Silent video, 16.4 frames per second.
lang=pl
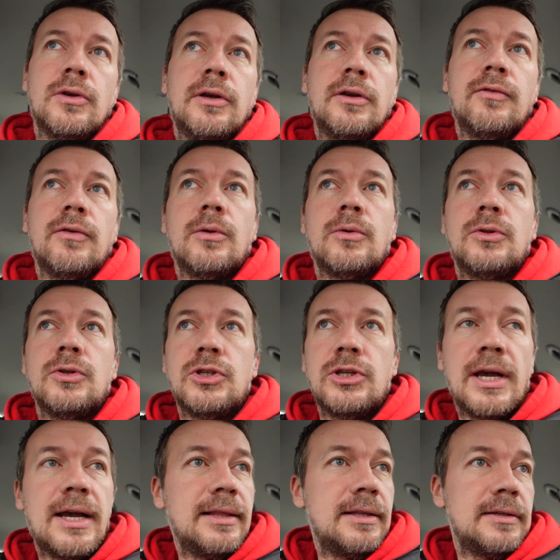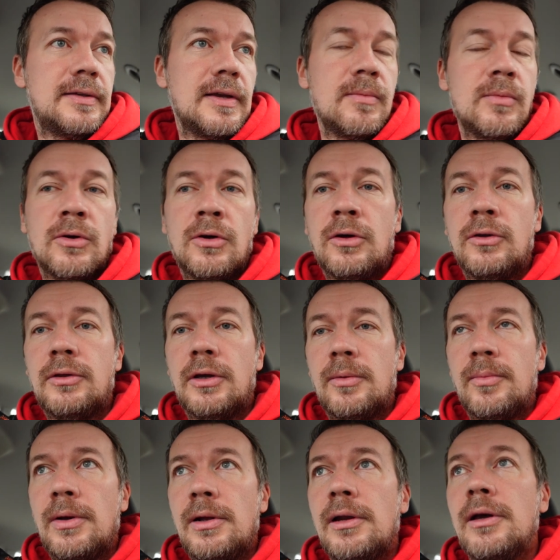nagrywał, gdyż jadę
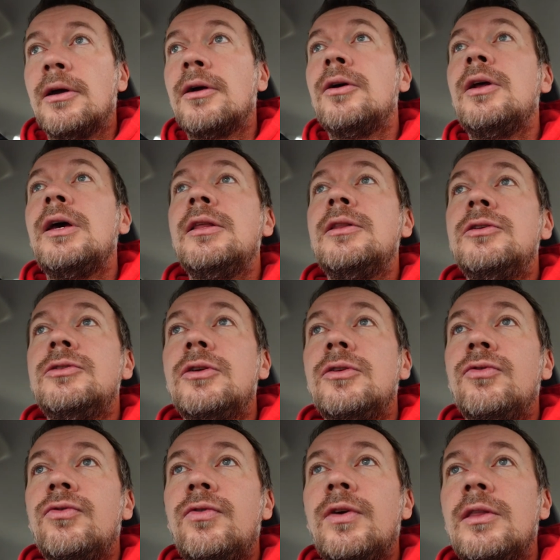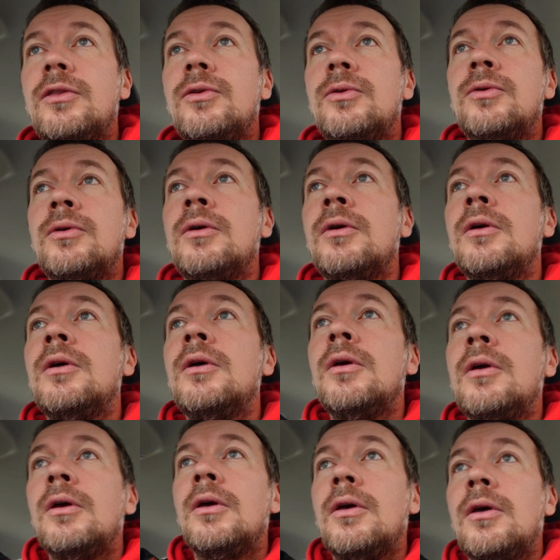samochodem, ale kolejny dzień w Wiedniu.
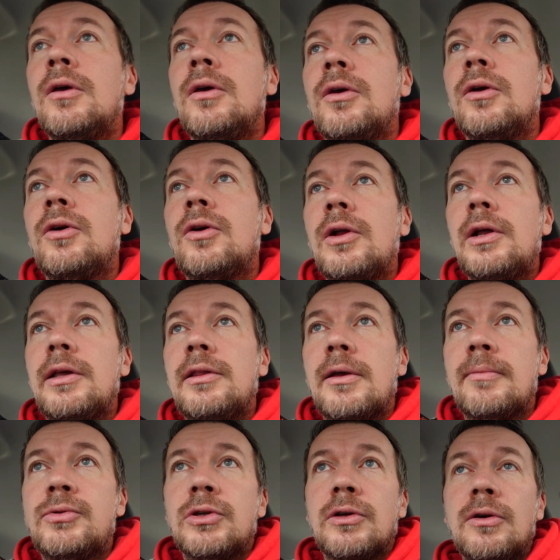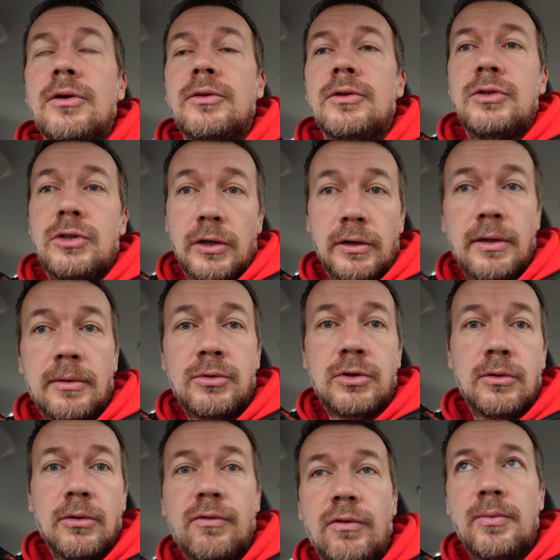Kolejne przygody, dzisiaj na
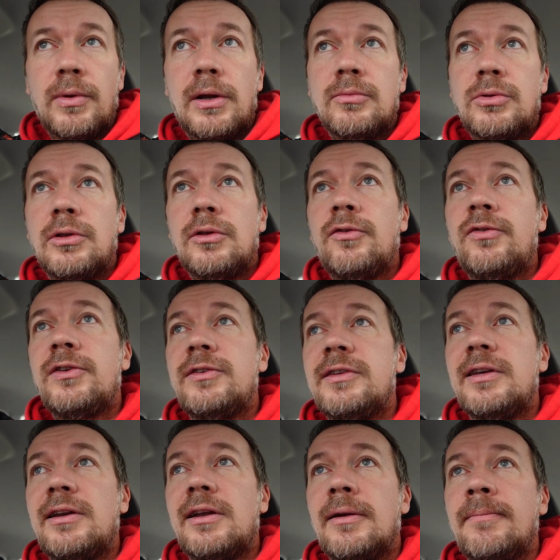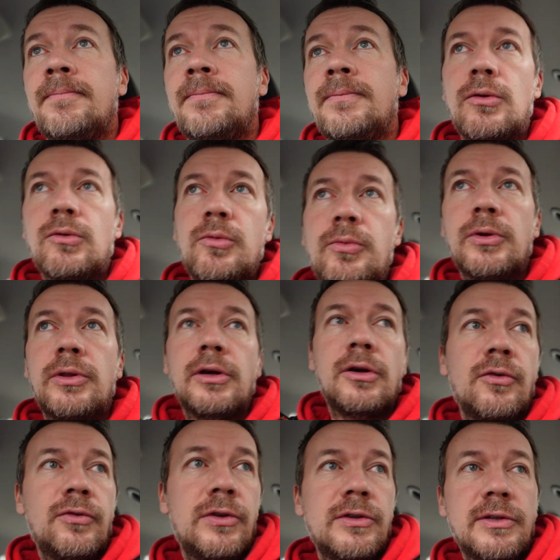przykład wybieram się do fryzjera,
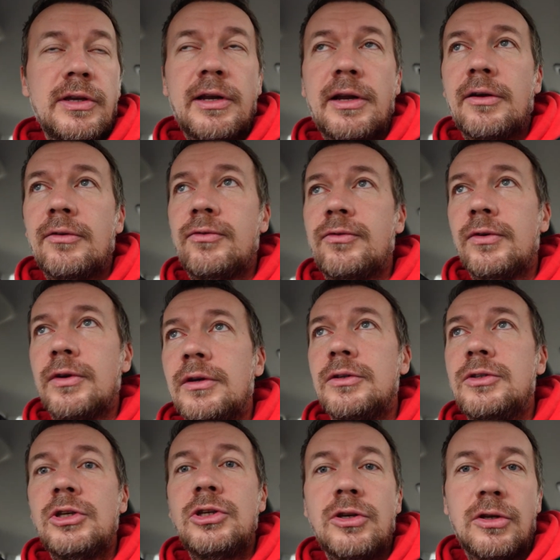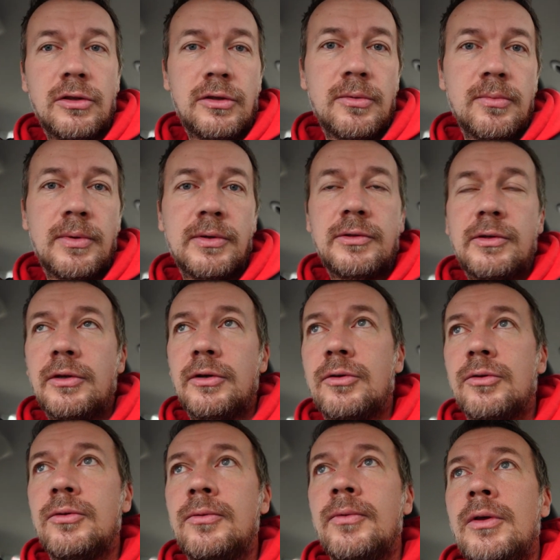ulubionego fryzjera w 10
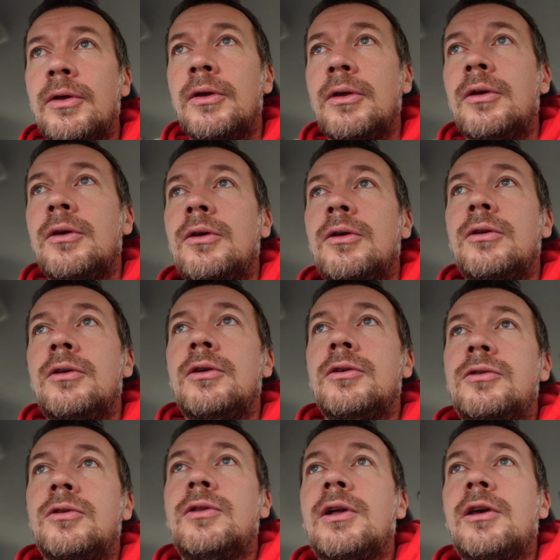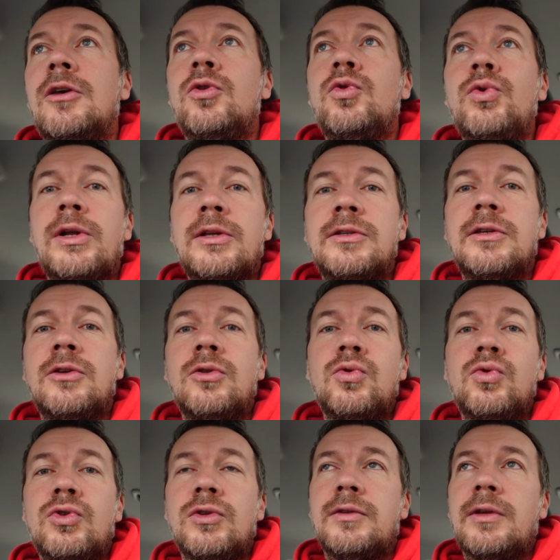becyrku. Jest to taki turecki
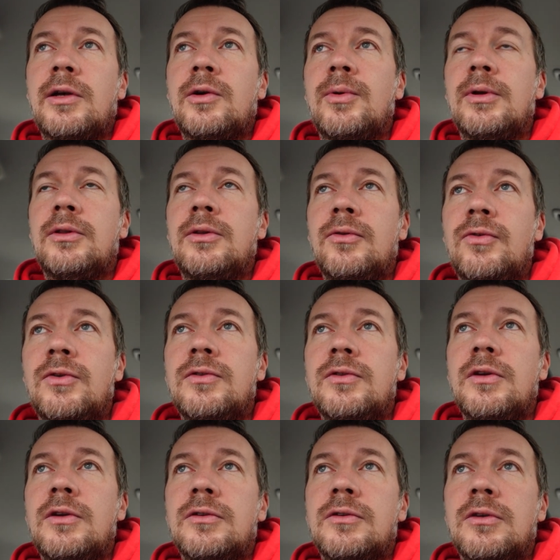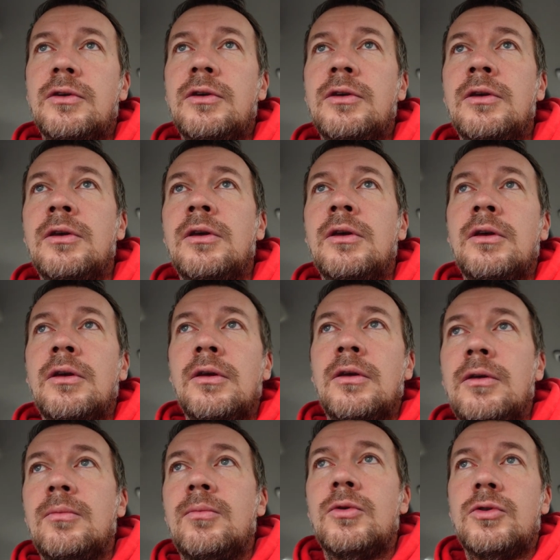duży zakład fryzjerski.
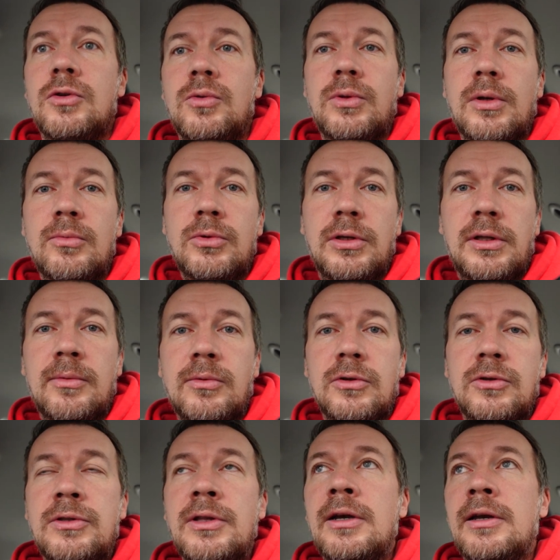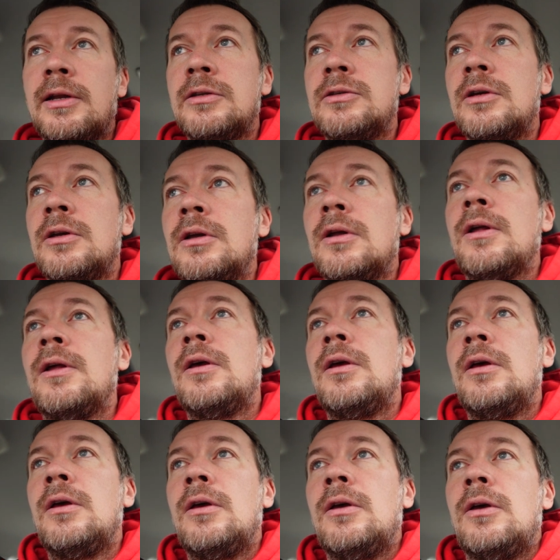Może uda mi się tam coś nagrać.
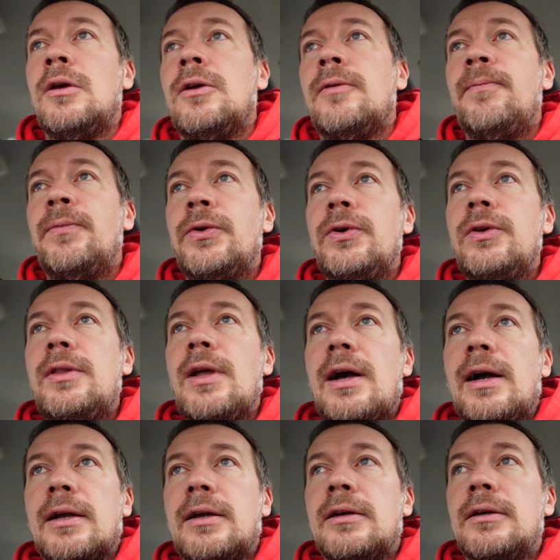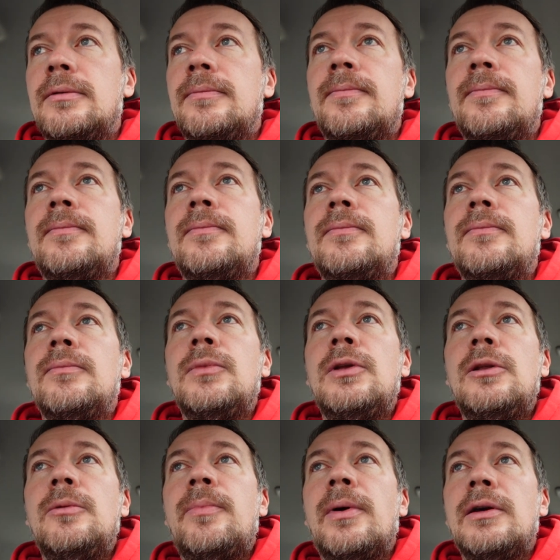No i tak,
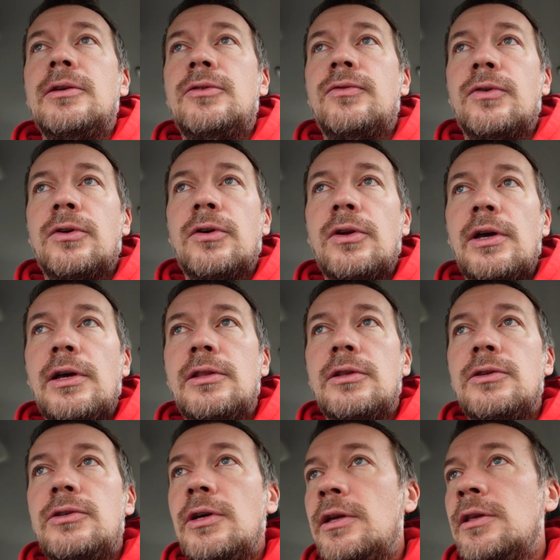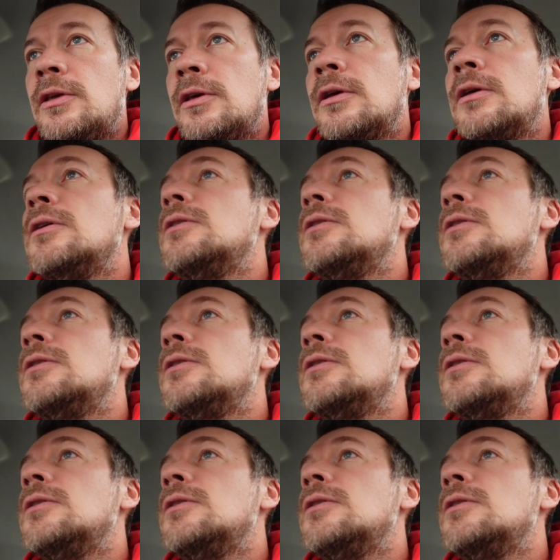mili Państwo, kolejny dzień